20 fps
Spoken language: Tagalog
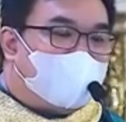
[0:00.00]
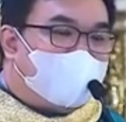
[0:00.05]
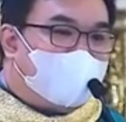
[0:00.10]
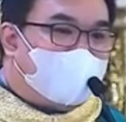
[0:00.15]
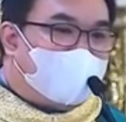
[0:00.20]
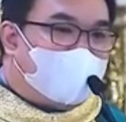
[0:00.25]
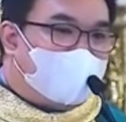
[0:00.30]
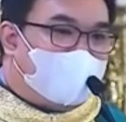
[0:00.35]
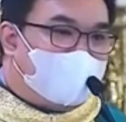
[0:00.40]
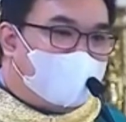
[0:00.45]

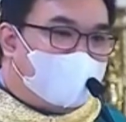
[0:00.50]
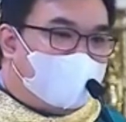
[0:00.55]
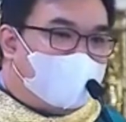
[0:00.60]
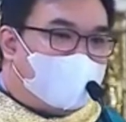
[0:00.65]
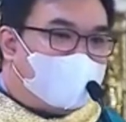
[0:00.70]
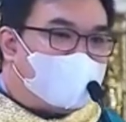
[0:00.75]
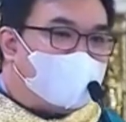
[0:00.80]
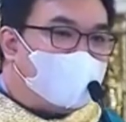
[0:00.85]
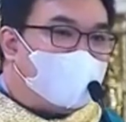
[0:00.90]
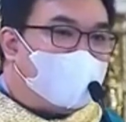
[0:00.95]
na
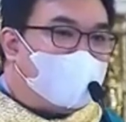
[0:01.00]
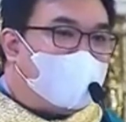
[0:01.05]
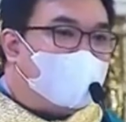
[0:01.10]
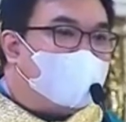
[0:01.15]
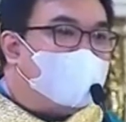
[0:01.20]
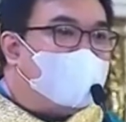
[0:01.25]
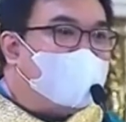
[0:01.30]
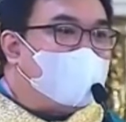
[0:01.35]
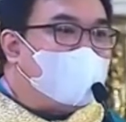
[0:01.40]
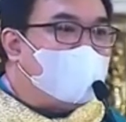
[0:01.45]

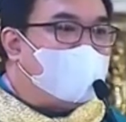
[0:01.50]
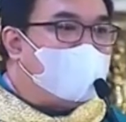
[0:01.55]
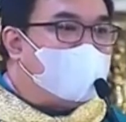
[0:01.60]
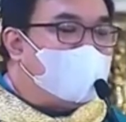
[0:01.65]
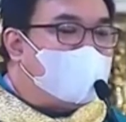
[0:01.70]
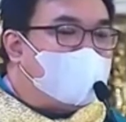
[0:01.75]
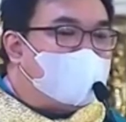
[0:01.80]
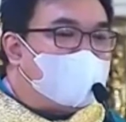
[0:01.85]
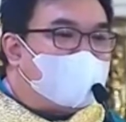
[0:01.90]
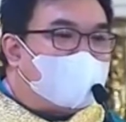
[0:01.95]
sumalamin
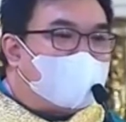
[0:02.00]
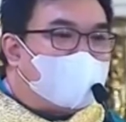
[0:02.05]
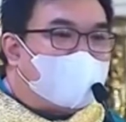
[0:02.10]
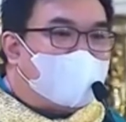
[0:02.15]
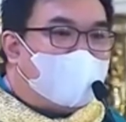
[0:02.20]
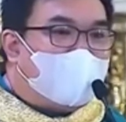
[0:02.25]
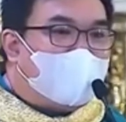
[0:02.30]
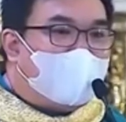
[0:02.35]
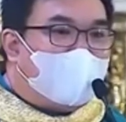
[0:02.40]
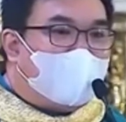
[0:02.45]

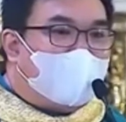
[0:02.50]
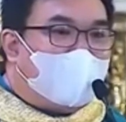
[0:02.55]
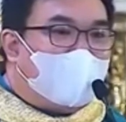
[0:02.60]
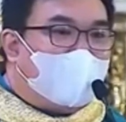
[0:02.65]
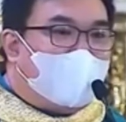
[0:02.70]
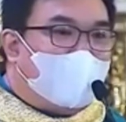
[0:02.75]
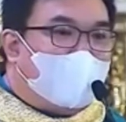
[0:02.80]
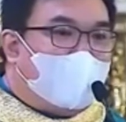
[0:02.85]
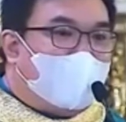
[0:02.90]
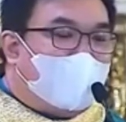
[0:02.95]

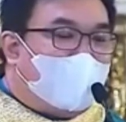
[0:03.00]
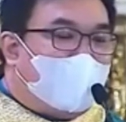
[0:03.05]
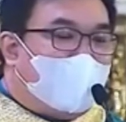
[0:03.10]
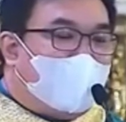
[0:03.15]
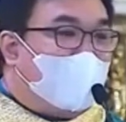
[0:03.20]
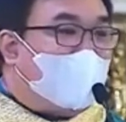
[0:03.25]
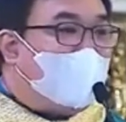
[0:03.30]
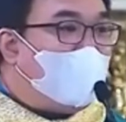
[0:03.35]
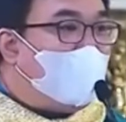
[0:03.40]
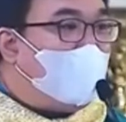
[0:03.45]
ang
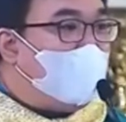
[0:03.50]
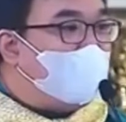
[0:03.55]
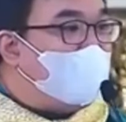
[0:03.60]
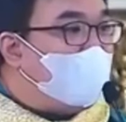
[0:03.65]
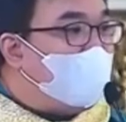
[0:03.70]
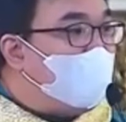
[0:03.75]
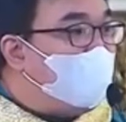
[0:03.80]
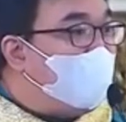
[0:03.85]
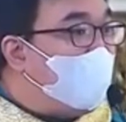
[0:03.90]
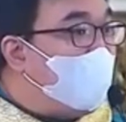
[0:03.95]
ating mga
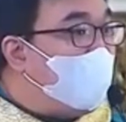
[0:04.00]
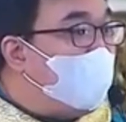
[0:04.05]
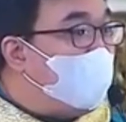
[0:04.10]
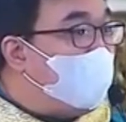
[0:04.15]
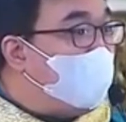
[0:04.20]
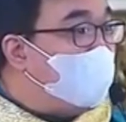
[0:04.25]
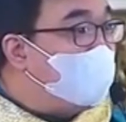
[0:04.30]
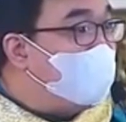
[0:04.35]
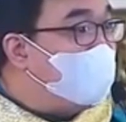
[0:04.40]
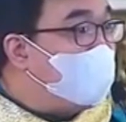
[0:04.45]
puso
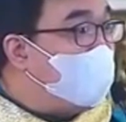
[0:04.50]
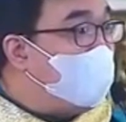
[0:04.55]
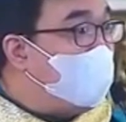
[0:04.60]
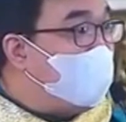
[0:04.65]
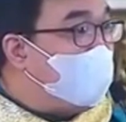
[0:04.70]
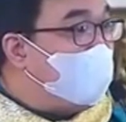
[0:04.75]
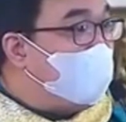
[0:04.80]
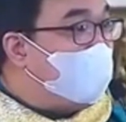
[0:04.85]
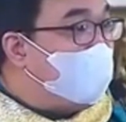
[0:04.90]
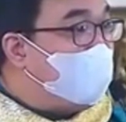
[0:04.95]

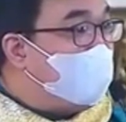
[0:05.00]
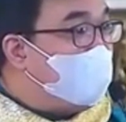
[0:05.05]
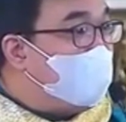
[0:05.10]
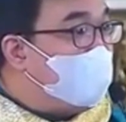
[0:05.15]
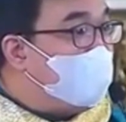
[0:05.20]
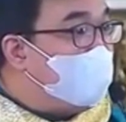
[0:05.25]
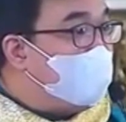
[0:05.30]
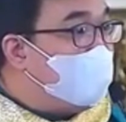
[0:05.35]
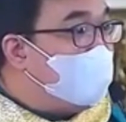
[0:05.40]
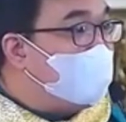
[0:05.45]
sa
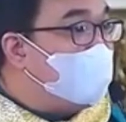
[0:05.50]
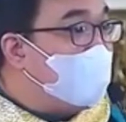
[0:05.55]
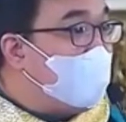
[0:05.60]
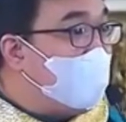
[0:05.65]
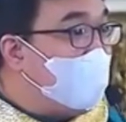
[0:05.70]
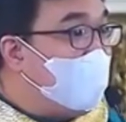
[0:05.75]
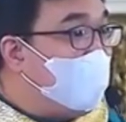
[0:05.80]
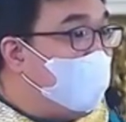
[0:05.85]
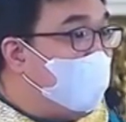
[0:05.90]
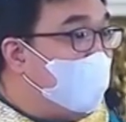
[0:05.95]

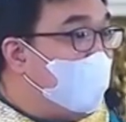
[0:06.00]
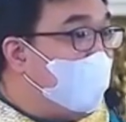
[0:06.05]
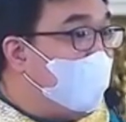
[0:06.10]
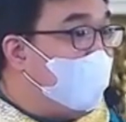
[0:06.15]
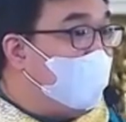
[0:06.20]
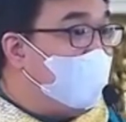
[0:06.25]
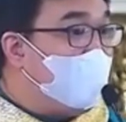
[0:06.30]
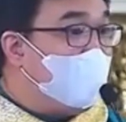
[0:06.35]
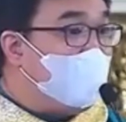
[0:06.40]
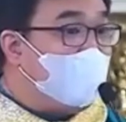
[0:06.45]
awa ng
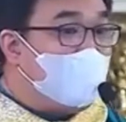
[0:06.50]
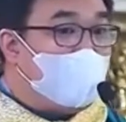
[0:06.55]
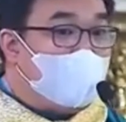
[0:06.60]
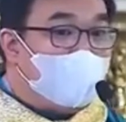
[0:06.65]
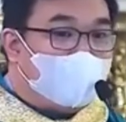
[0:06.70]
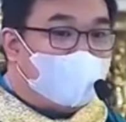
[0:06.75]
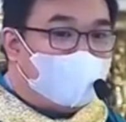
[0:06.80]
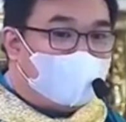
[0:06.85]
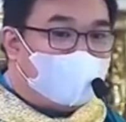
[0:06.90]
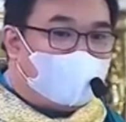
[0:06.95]

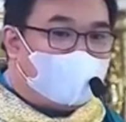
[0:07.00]
Diyos.